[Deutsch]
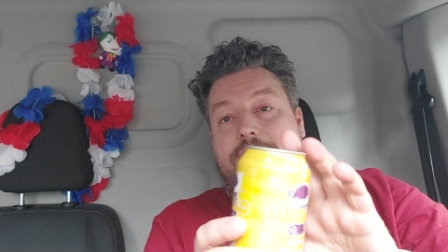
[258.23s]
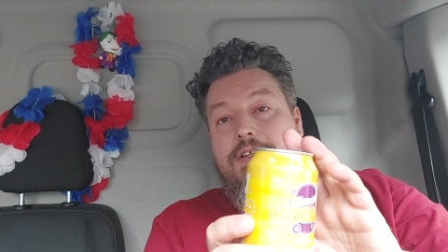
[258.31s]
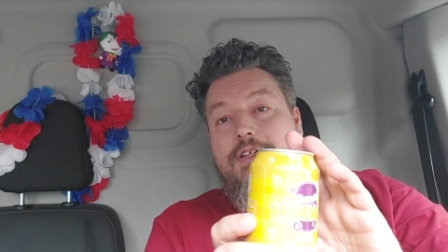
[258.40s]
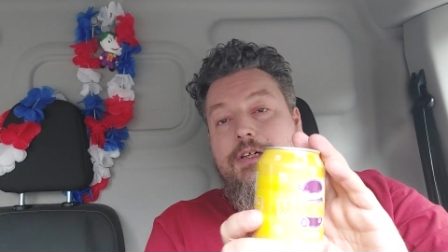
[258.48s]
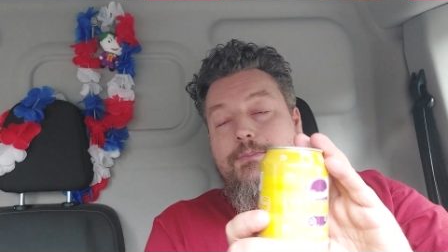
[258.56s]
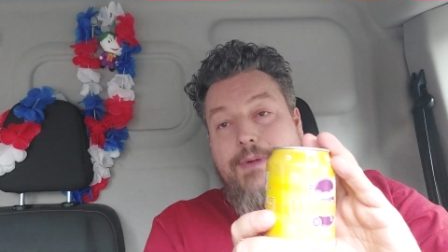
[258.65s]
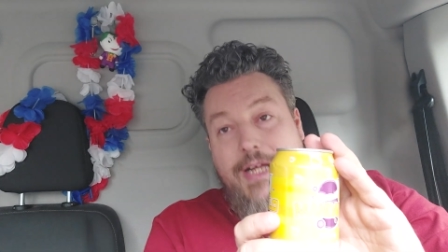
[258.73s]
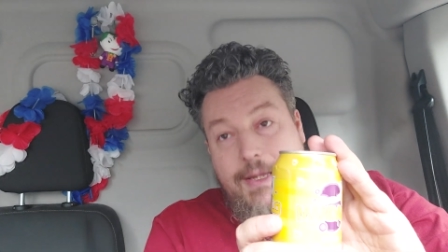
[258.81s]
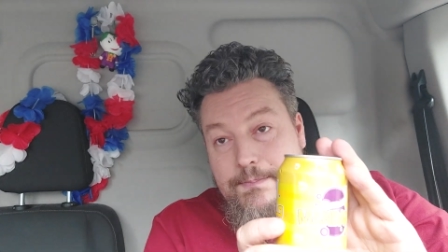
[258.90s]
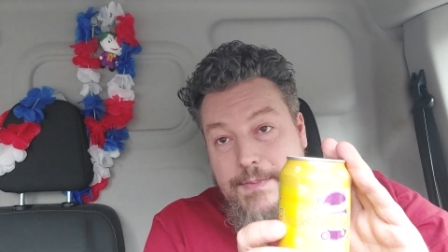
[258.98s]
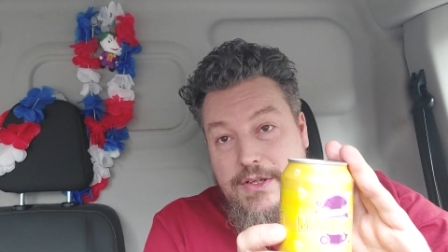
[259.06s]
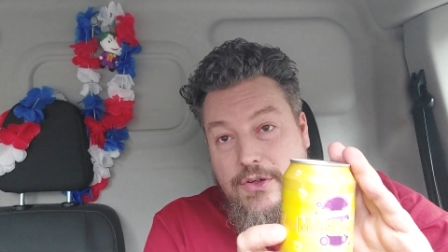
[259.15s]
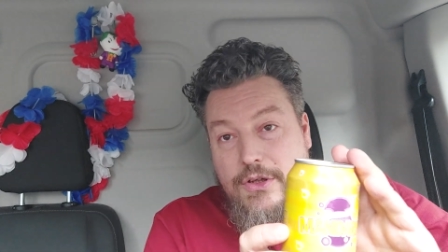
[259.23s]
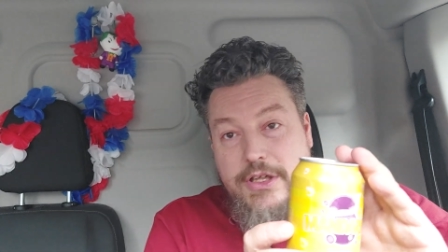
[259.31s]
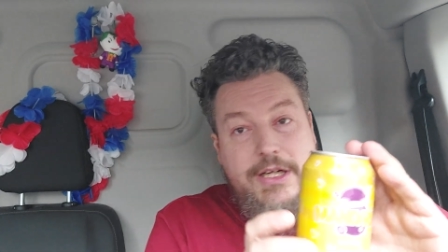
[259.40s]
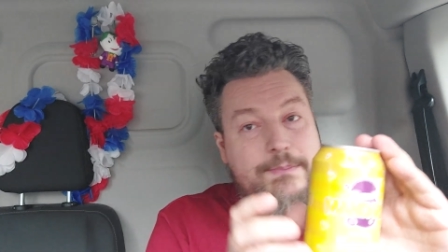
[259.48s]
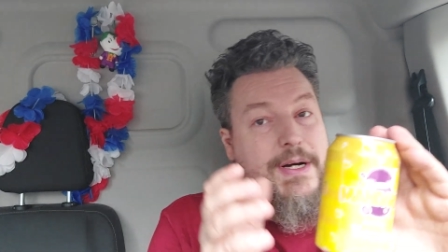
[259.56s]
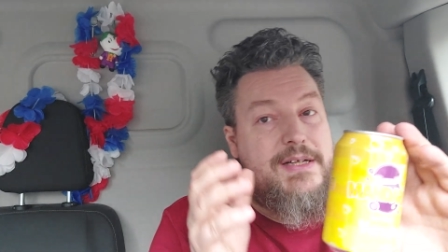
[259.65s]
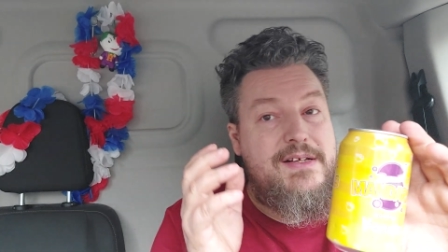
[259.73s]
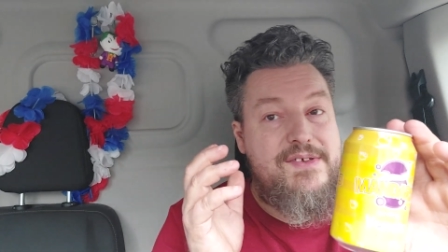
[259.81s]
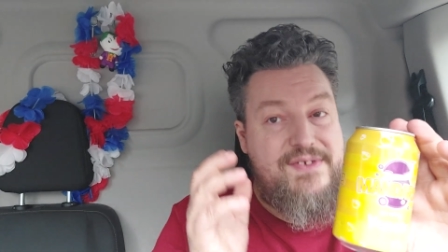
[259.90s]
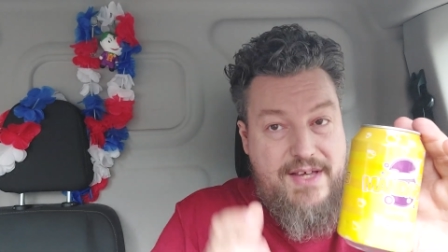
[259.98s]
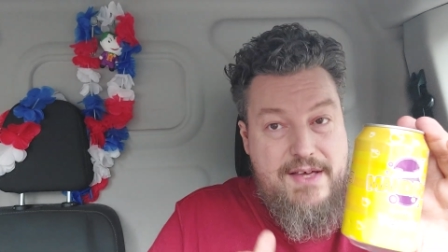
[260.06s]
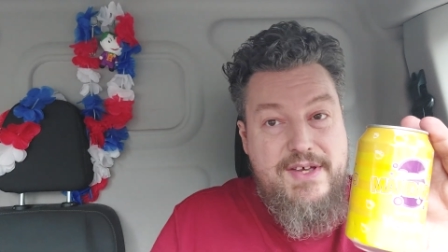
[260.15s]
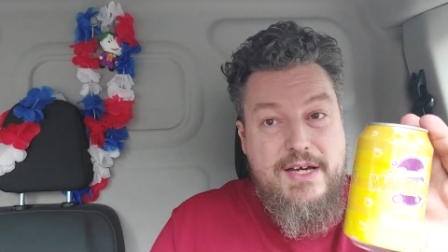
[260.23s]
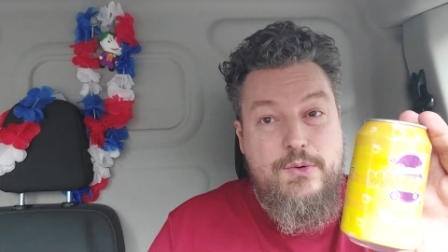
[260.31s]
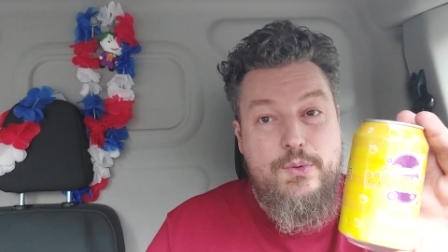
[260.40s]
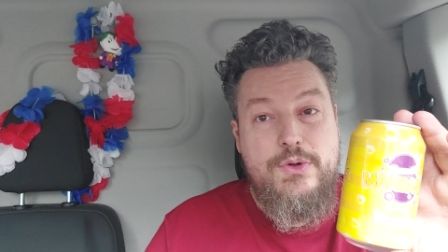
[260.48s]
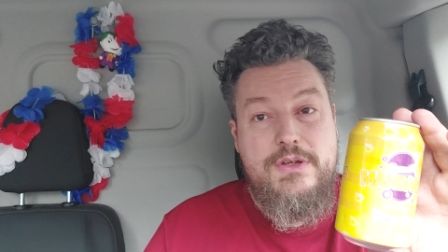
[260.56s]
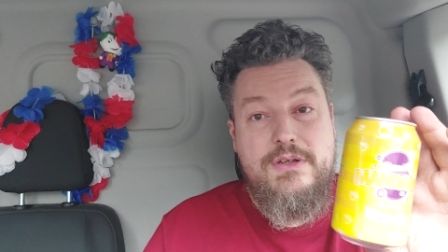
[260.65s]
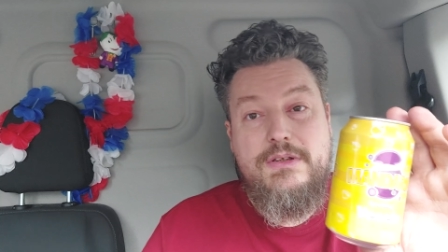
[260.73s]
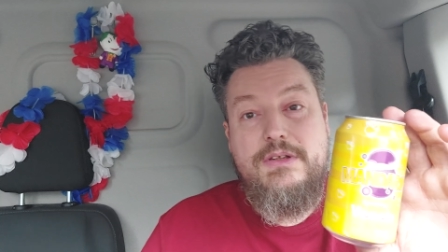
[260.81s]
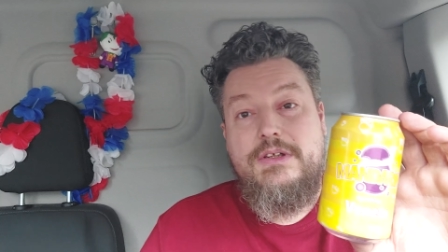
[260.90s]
Äh, bleibt mir treu. Ihr macht das sehr, sehr gut.